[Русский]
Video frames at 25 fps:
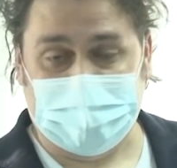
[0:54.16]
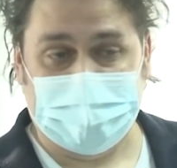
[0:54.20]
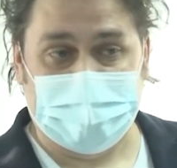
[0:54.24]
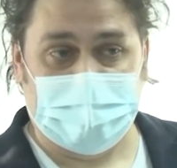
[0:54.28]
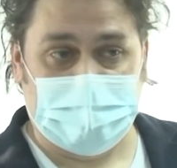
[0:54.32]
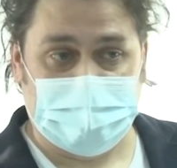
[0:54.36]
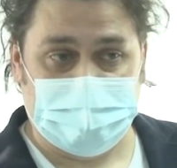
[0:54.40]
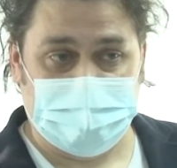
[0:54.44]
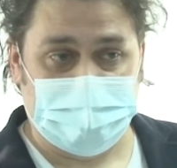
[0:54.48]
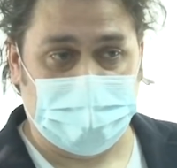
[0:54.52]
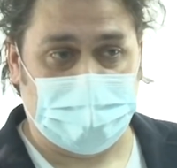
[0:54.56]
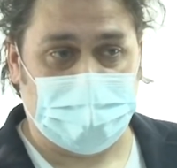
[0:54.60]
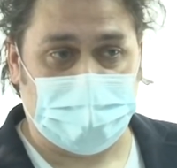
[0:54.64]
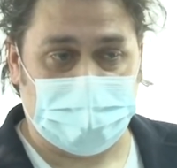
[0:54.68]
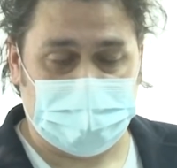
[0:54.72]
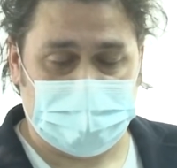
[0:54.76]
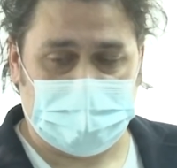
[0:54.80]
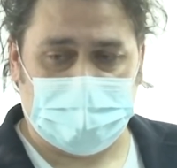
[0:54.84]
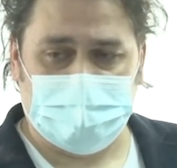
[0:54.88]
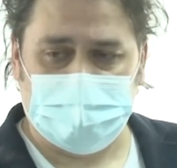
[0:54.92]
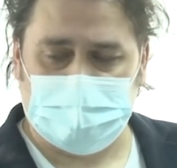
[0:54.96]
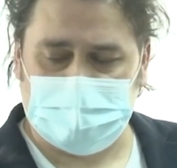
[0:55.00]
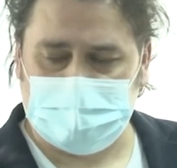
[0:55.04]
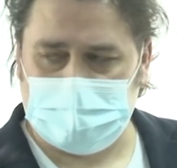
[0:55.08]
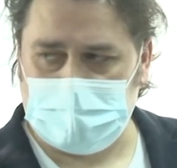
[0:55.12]

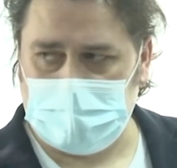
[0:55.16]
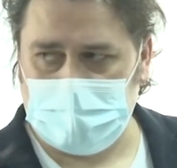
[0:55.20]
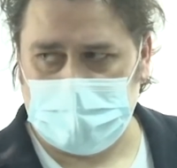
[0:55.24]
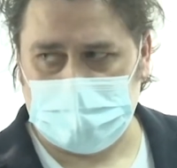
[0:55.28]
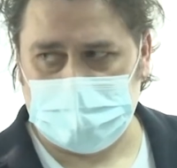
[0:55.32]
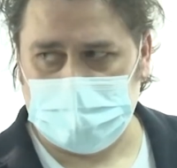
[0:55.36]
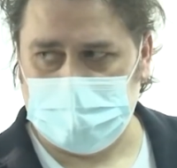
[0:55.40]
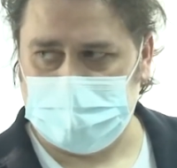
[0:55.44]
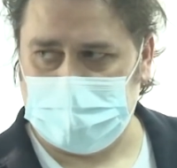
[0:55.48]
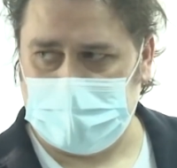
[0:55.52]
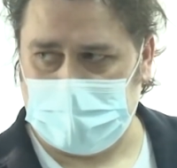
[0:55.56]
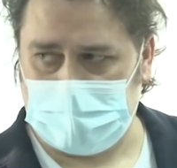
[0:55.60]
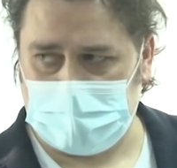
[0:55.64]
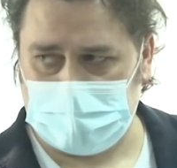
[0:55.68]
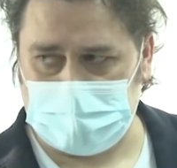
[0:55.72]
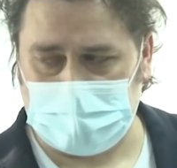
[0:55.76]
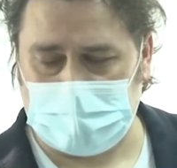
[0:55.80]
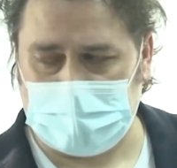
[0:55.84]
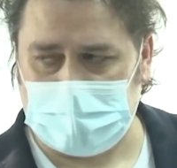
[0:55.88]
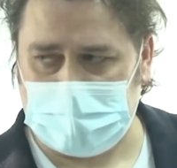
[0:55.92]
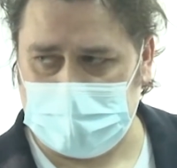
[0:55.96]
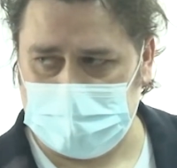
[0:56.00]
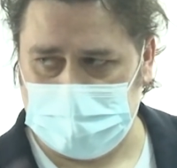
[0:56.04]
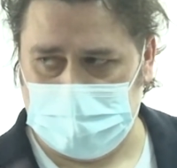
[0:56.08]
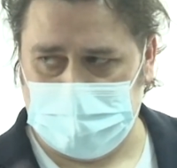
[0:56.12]
Березняковской межрайонной
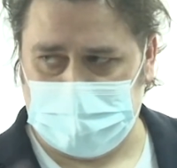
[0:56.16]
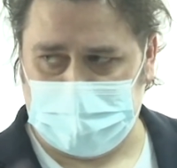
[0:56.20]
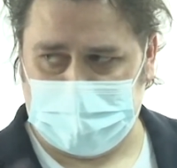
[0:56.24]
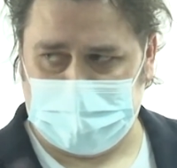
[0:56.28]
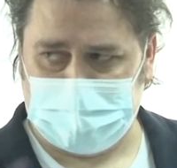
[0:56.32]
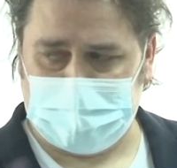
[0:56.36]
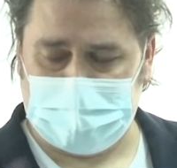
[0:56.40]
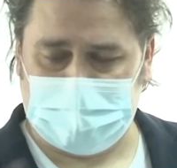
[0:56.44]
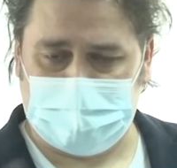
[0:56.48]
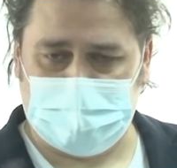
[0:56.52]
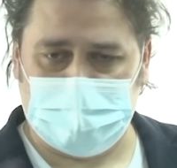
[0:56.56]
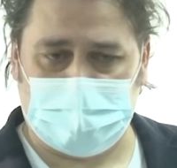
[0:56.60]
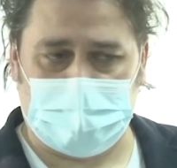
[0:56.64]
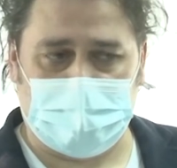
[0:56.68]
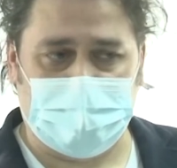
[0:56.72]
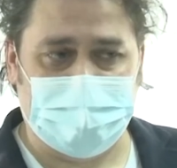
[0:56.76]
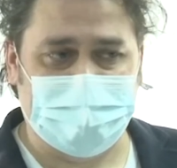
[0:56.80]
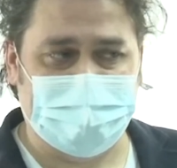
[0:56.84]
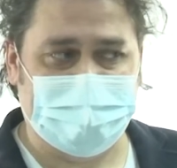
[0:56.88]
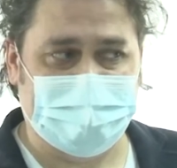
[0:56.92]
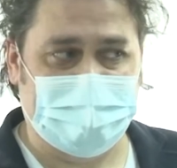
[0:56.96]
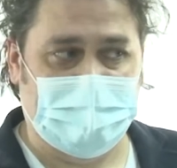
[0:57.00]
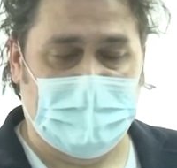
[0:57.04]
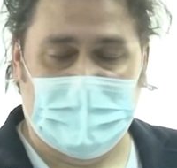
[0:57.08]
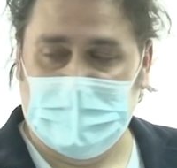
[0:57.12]
природоохранной прокуратуры.
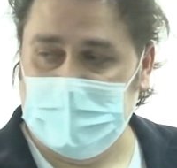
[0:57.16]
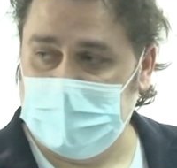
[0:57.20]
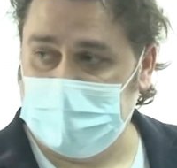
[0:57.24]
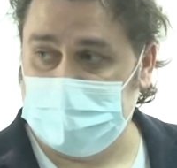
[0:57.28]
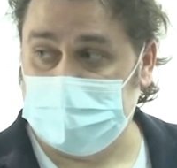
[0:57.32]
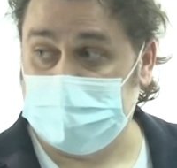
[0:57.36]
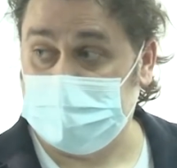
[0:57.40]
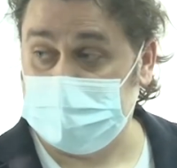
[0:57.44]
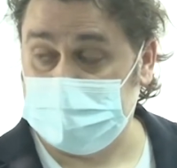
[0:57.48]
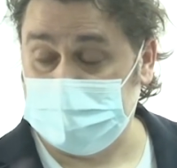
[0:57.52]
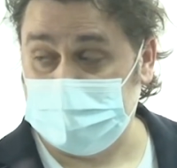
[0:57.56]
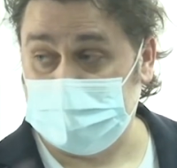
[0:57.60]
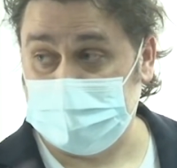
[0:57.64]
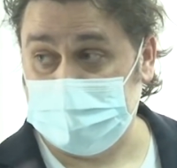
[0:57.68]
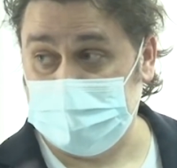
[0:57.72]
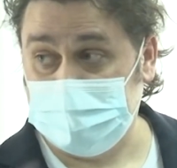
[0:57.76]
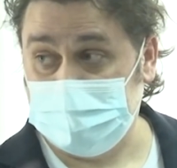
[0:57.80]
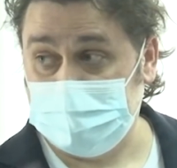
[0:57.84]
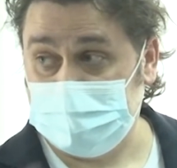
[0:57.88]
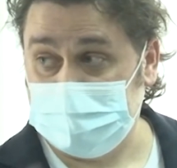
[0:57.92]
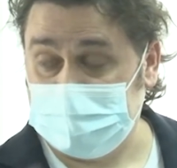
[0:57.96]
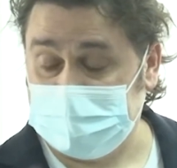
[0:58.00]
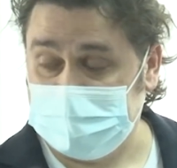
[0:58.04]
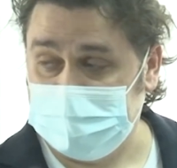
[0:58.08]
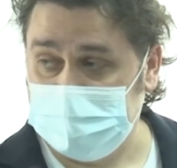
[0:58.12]
Оно
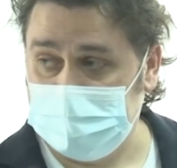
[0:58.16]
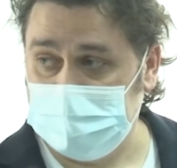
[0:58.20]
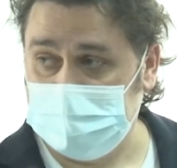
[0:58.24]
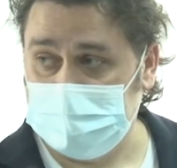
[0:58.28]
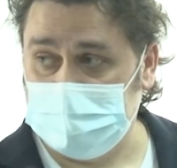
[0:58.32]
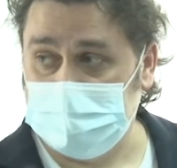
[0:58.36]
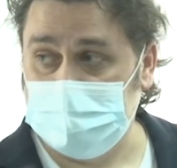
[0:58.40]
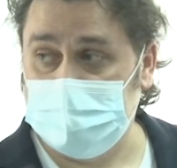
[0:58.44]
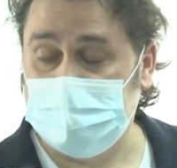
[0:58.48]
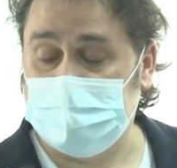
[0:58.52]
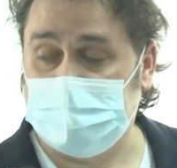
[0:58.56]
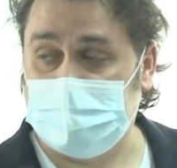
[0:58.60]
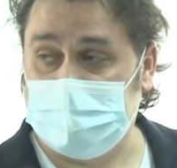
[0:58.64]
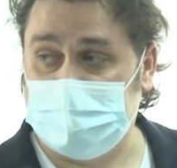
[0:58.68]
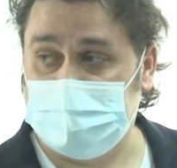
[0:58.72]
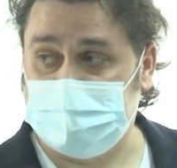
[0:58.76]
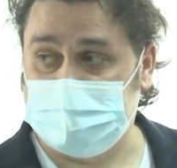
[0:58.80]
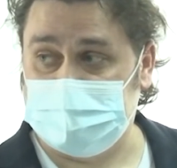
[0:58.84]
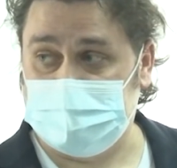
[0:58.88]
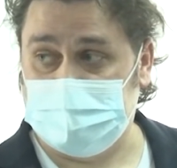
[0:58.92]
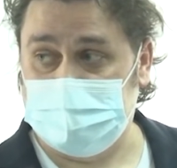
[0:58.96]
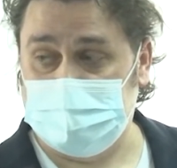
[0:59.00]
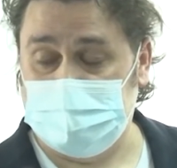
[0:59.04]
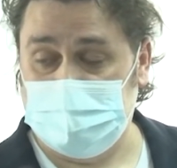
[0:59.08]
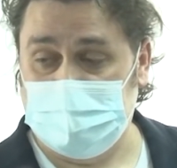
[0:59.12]
возбуждено на две недели
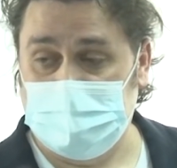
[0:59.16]
раньше.